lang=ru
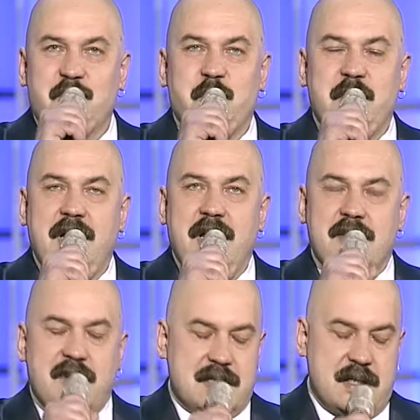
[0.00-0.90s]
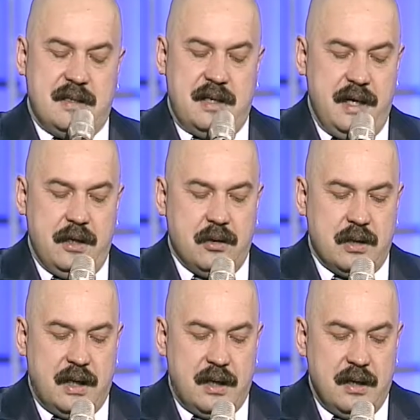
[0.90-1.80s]
Юбилей 23
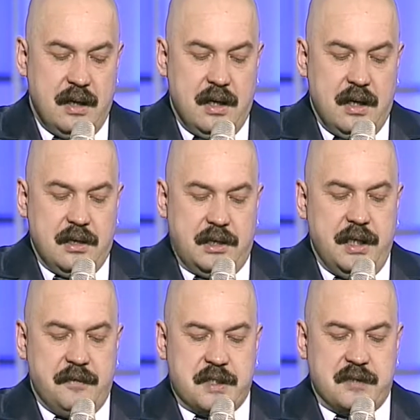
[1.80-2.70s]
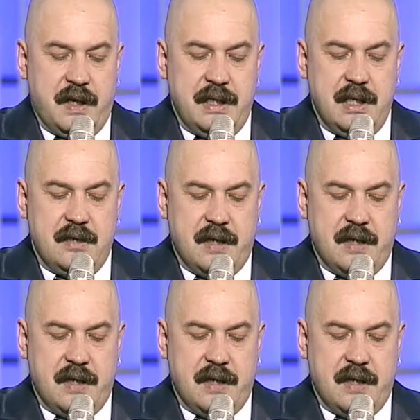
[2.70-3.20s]
года. Ты в свои